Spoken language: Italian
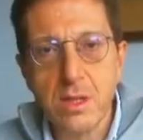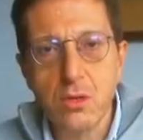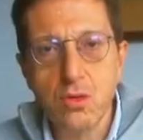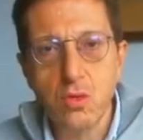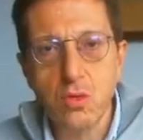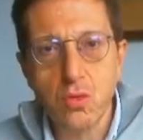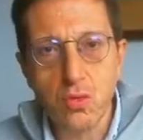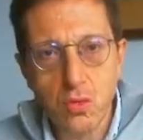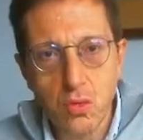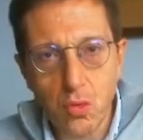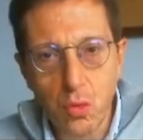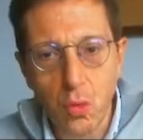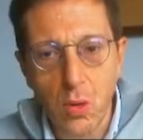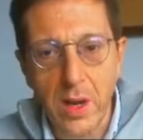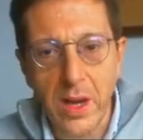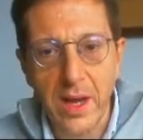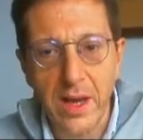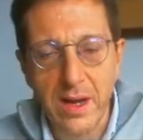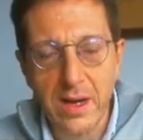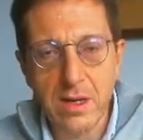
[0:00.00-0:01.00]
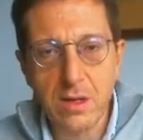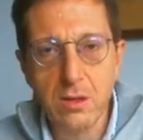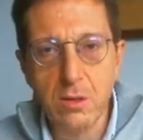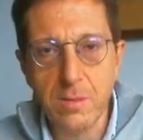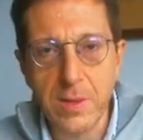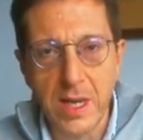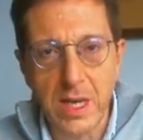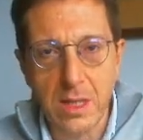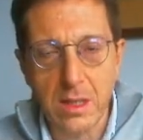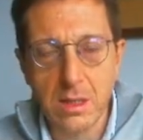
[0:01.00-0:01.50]
su due
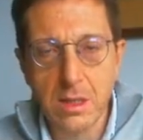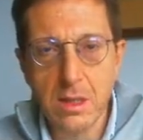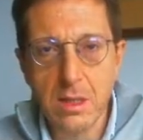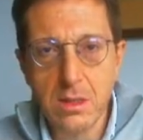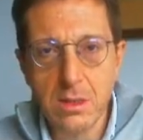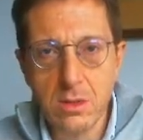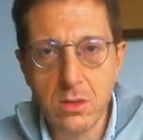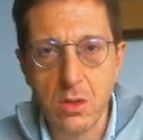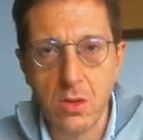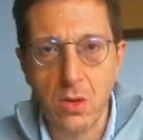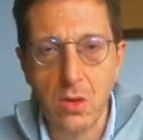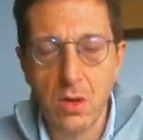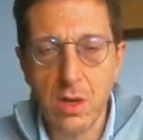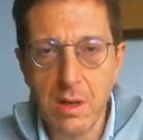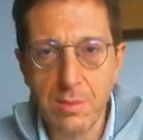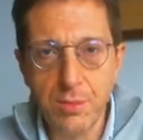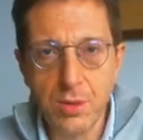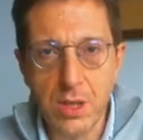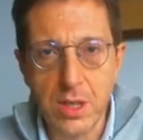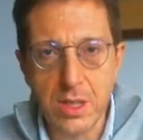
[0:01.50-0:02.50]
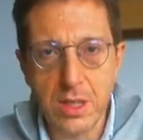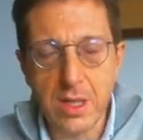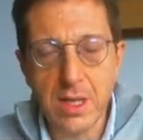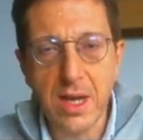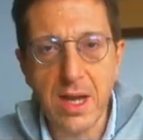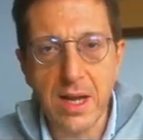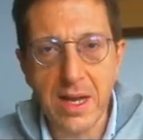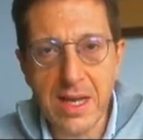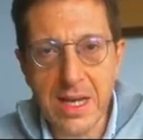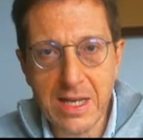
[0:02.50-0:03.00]
argomenti che sono la
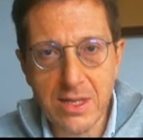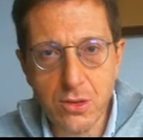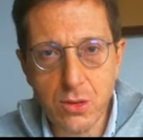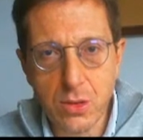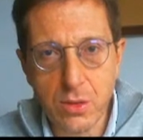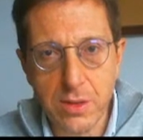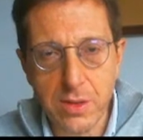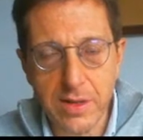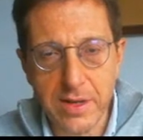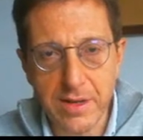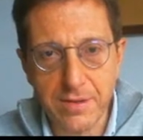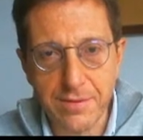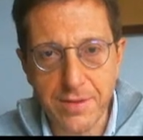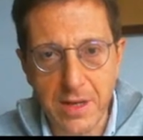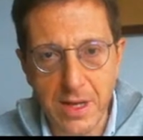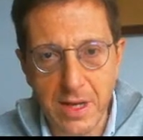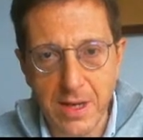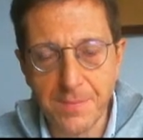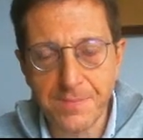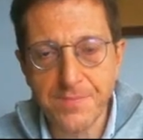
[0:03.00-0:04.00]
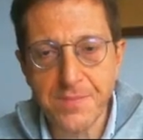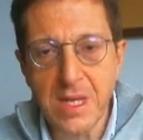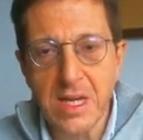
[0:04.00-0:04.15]
politica e la storiografia.